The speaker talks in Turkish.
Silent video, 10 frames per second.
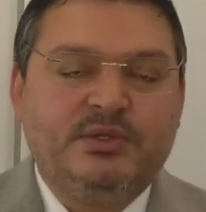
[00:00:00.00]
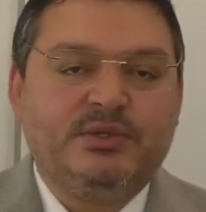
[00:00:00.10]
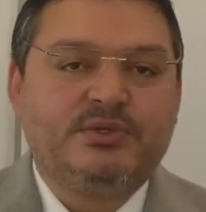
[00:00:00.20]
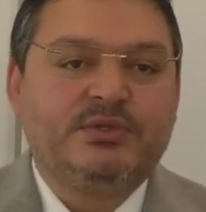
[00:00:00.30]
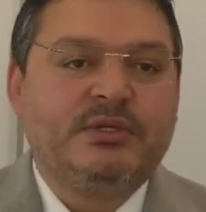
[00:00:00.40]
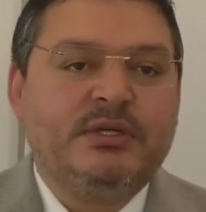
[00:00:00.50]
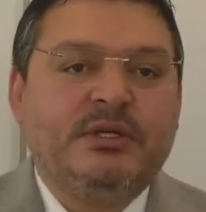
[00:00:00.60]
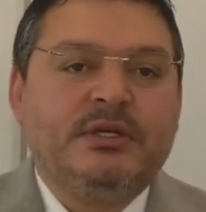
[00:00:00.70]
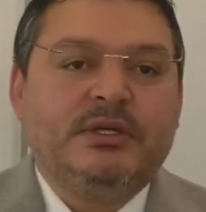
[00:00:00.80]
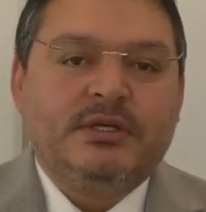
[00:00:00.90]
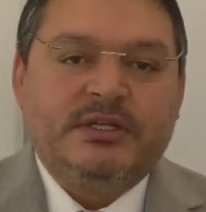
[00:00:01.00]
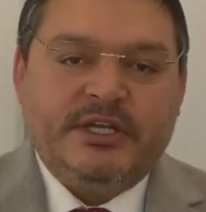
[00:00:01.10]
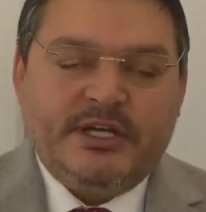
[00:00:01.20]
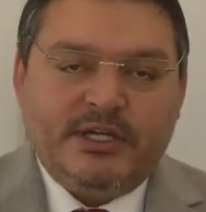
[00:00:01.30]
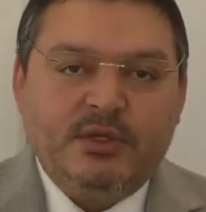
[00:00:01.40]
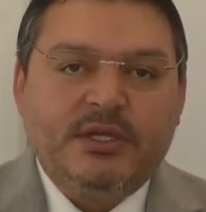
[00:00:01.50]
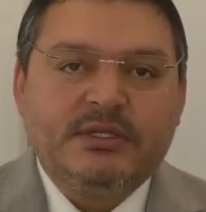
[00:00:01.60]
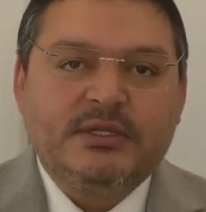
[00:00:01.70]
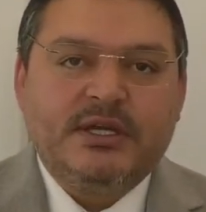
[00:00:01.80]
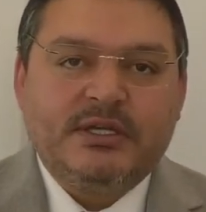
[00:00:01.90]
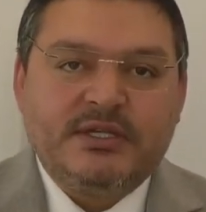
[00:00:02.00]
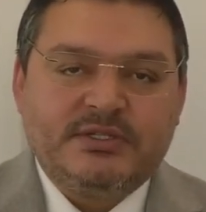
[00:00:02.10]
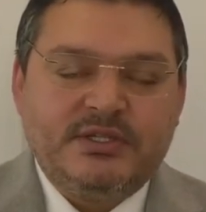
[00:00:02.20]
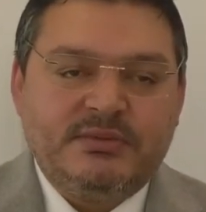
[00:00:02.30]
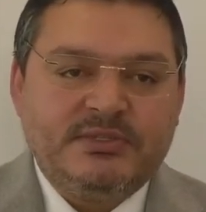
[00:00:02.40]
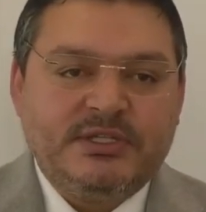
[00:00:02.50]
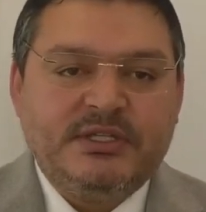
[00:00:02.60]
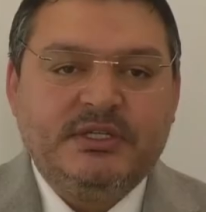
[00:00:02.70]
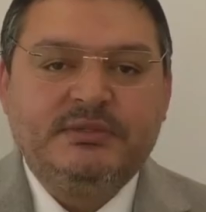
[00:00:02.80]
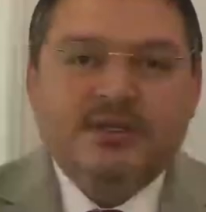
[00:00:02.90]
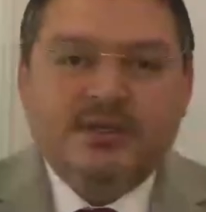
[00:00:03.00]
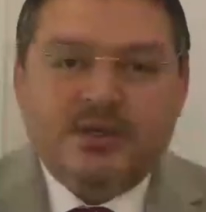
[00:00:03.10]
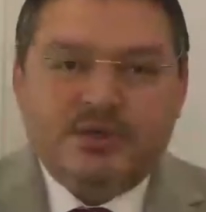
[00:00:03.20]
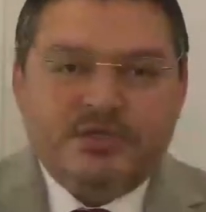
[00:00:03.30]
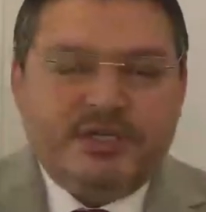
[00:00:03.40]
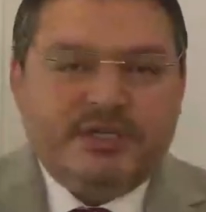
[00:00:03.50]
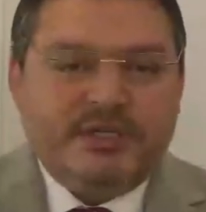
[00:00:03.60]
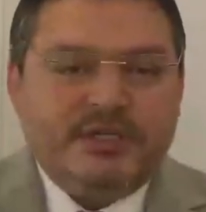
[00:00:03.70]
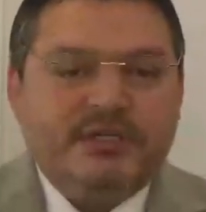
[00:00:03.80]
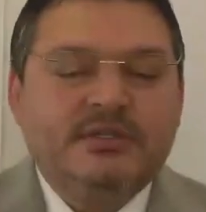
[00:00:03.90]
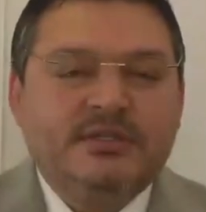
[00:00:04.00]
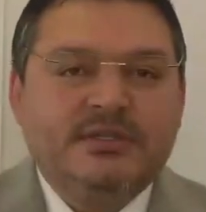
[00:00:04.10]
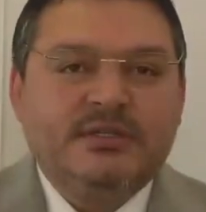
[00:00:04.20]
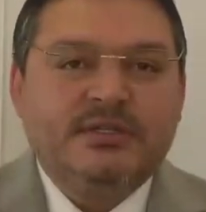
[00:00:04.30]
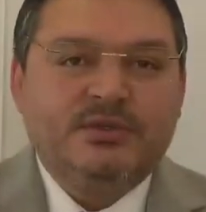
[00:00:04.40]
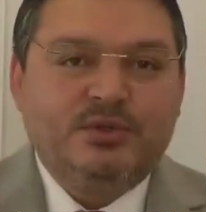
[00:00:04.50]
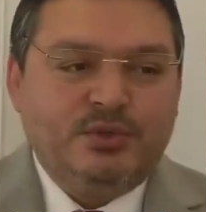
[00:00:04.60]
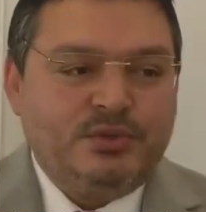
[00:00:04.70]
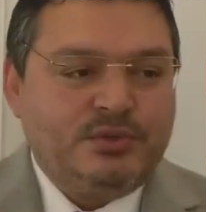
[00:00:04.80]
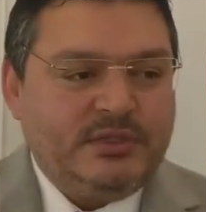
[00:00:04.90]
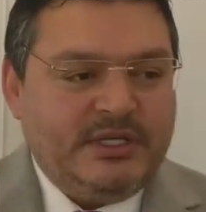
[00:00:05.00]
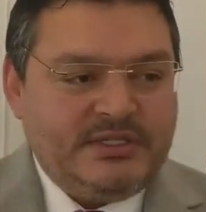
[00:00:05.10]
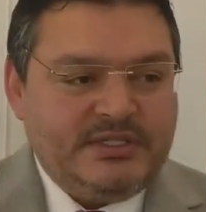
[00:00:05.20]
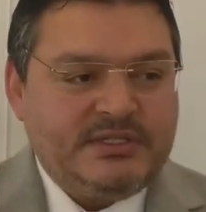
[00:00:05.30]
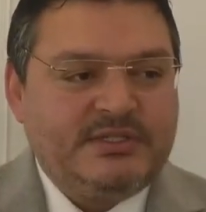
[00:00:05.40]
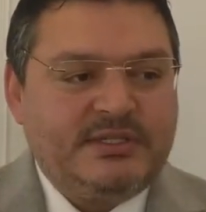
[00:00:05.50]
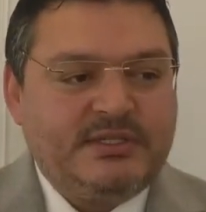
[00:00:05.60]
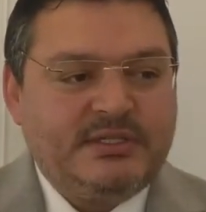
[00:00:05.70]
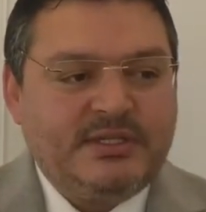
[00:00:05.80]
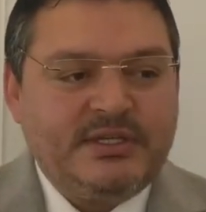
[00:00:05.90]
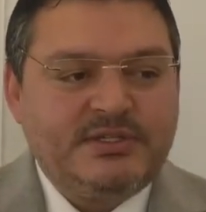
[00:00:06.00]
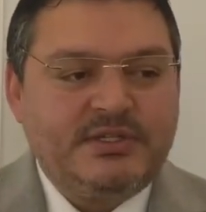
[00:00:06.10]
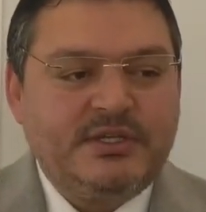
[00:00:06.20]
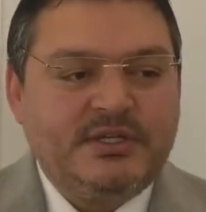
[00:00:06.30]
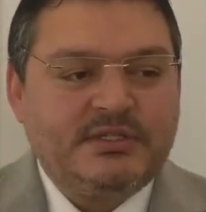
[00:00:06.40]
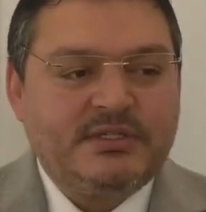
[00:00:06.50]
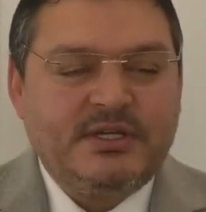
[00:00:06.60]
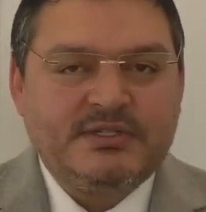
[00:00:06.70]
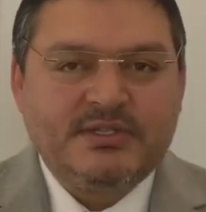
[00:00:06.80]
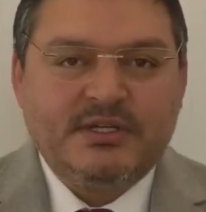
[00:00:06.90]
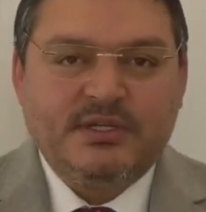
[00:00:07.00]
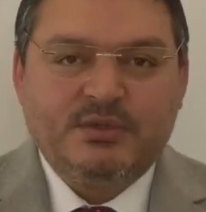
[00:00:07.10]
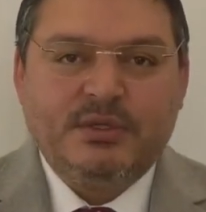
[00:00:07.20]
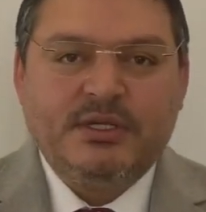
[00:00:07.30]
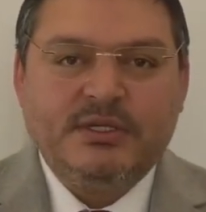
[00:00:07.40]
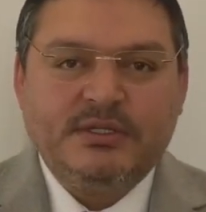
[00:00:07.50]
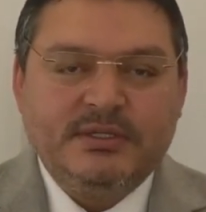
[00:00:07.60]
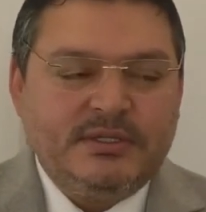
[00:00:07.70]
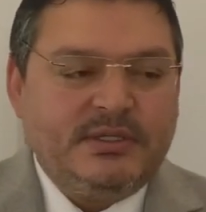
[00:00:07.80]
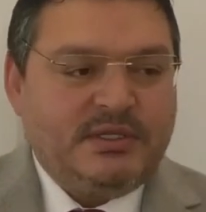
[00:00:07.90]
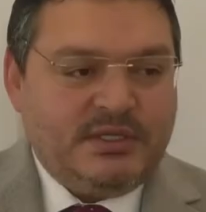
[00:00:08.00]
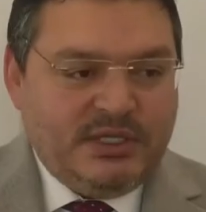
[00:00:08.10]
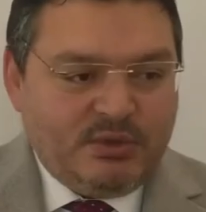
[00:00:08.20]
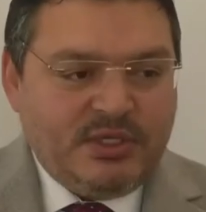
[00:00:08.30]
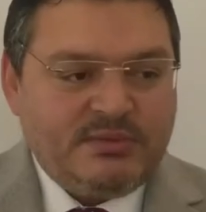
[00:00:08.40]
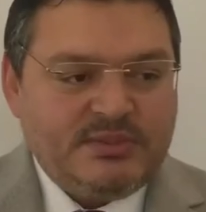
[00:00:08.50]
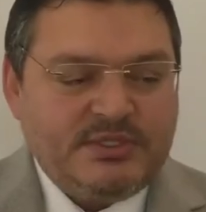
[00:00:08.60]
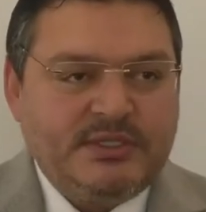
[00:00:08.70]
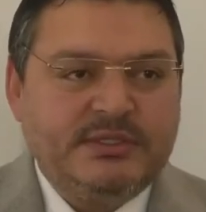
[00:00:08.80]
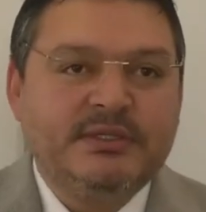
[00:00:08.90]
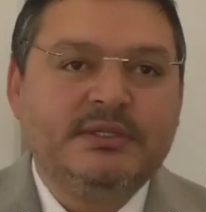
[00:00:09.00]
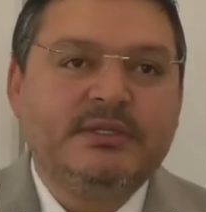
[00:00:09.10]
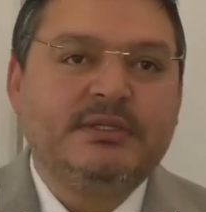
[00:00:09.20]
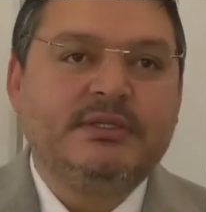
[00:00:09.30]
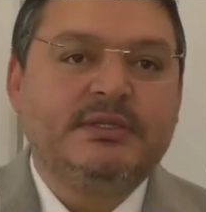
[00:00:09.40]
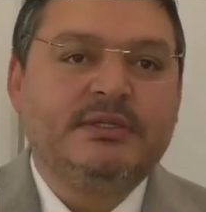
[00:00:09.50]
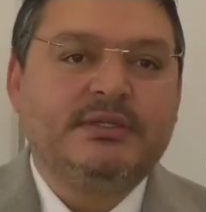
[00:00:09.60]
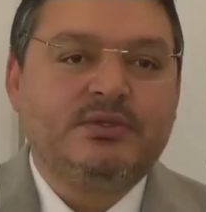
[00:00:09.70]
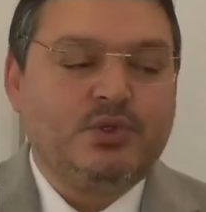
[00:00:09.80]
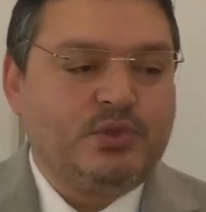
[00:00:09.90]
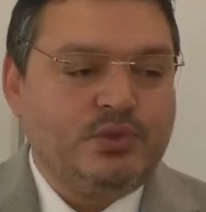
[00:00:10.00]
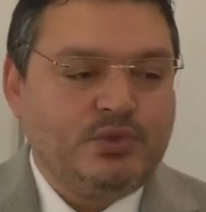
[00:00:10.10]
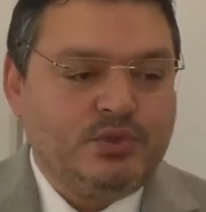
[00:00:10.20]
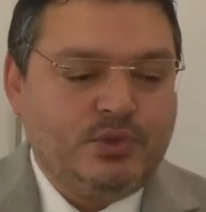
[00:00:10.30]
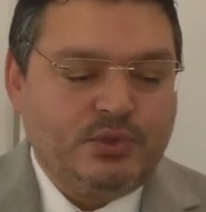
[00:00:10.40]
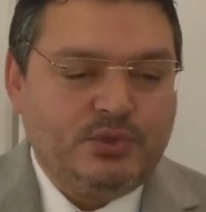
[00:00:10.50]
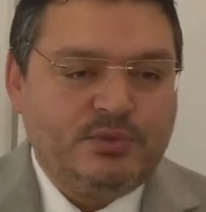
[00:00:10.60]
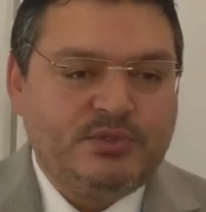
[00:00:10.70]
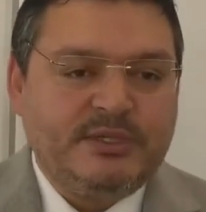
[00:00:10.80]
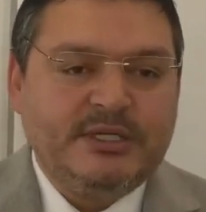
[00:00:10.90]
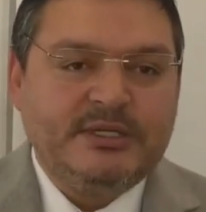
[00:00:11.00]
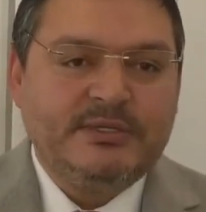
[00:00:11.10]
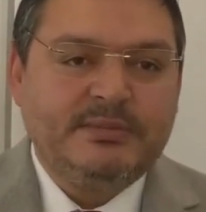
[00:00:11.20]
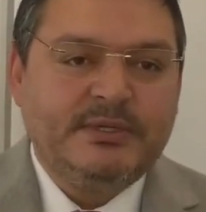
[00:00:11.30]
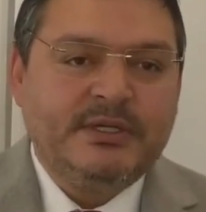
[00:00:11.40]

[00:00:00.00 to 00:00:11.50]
bir an önce seçim yapılması gerektiğini dile getirdi. Öncelikle e, dün Erciyes'te geçirilen kazadan dolayı yavrularımıza e, çok üzgün olduğumuzu belirtip